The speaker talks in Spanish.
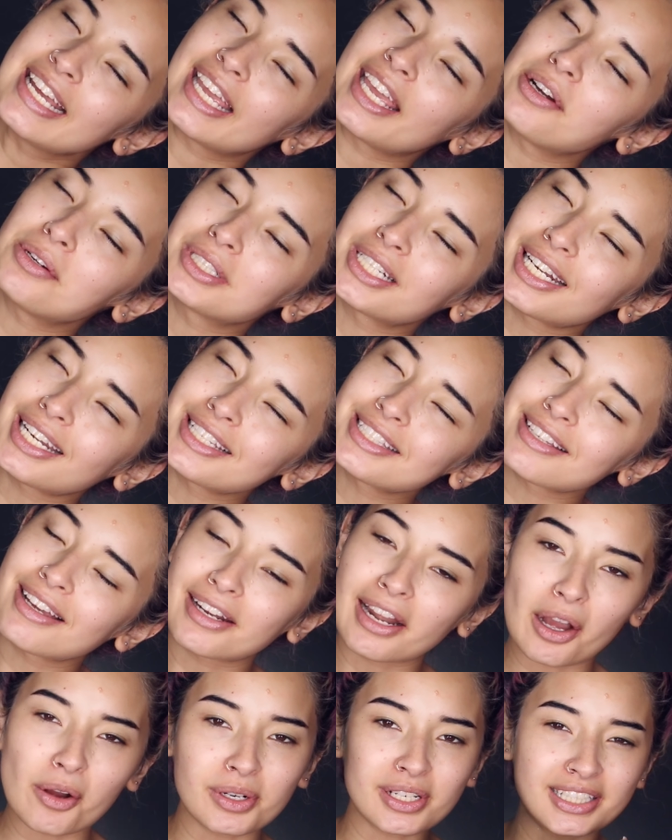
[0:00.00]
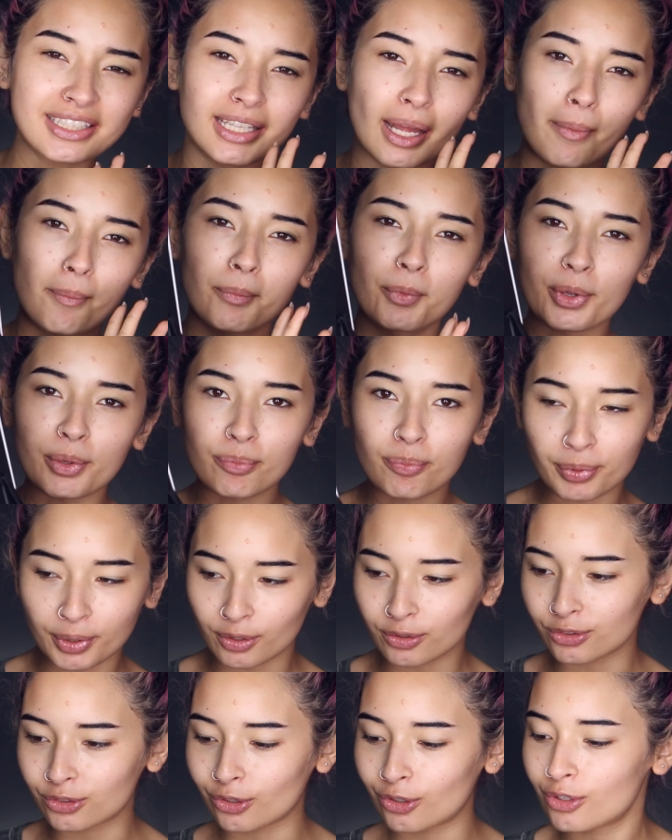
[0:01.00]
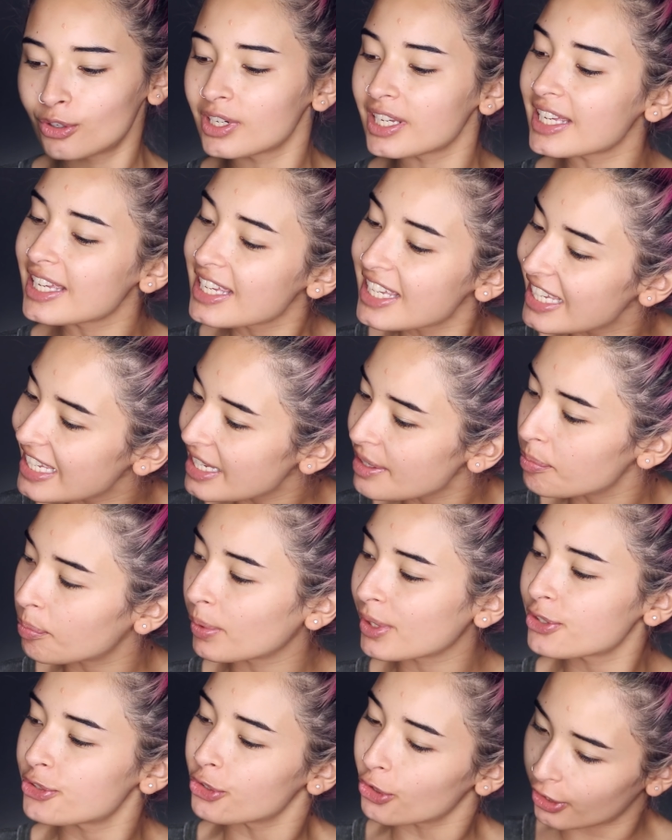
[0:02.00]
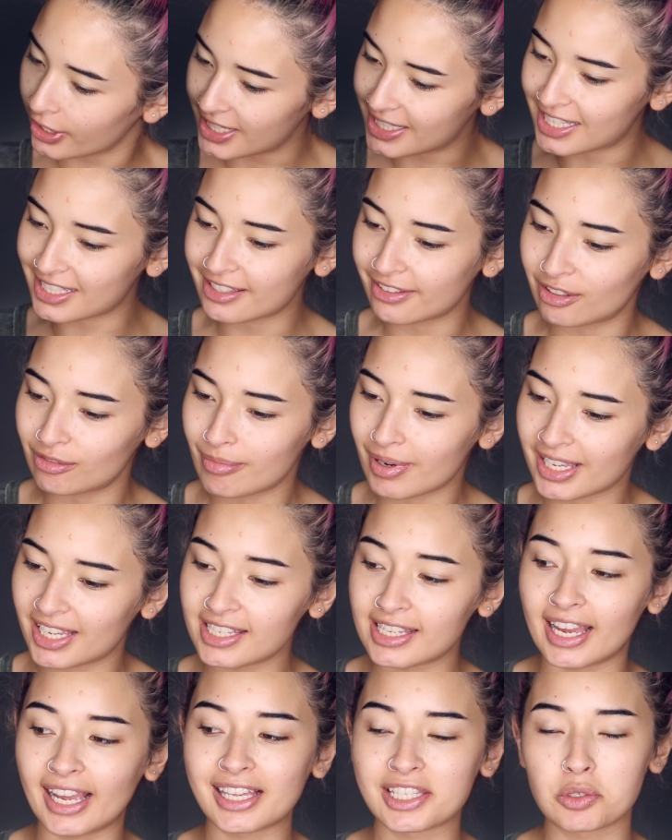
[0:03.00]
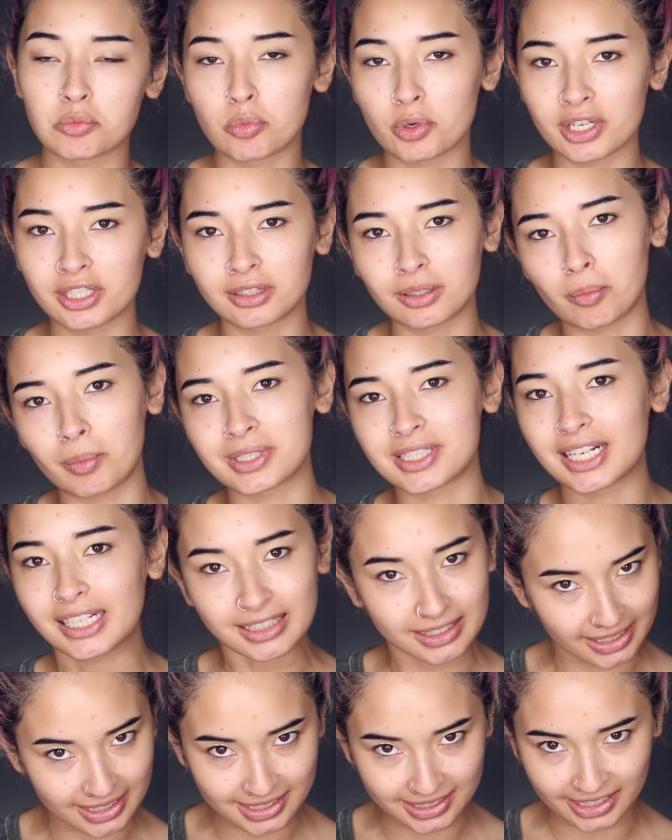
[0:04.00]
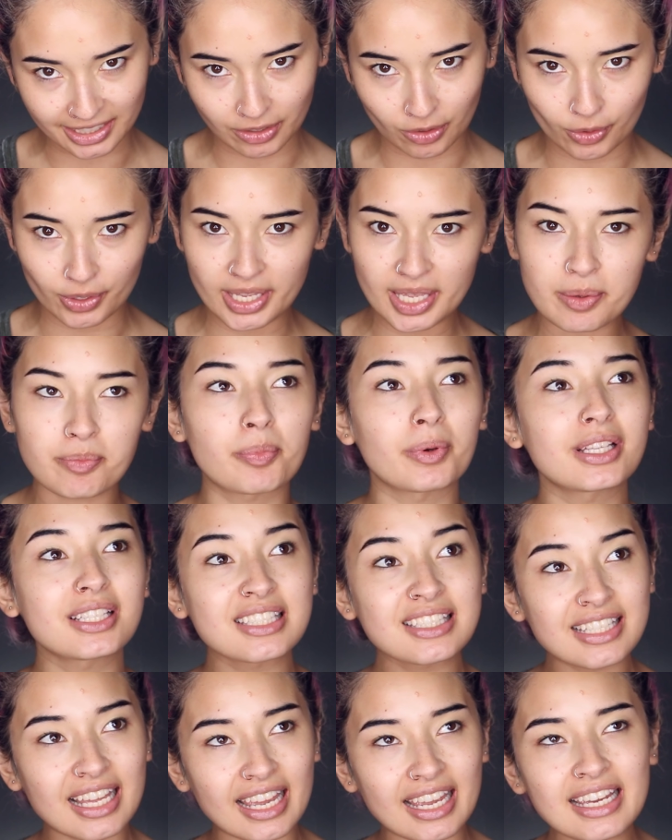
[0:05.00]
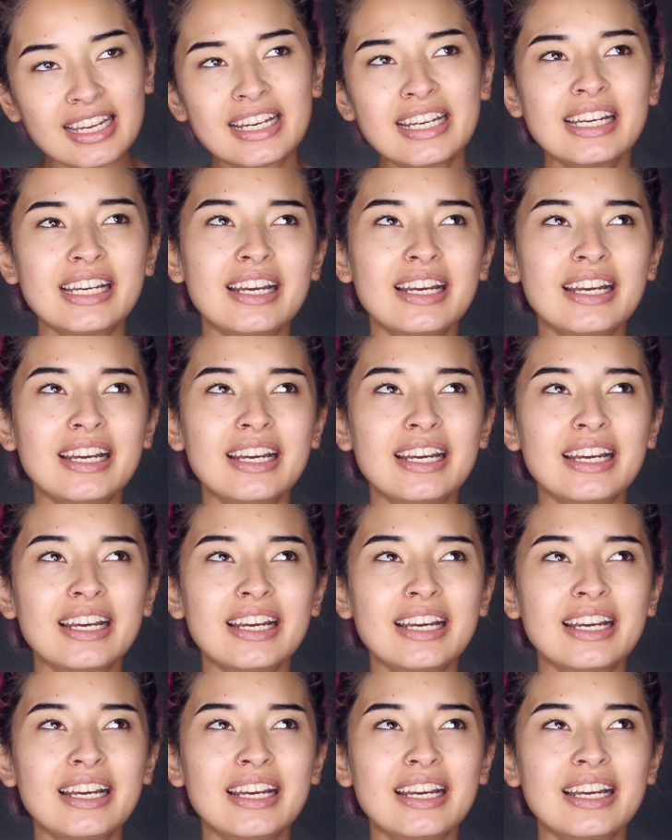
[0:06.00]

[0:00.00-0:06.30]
que van a lanzar ahorita muy pronto y pues yo quise hacer un maquillaje así un poquito más artístico y pensé,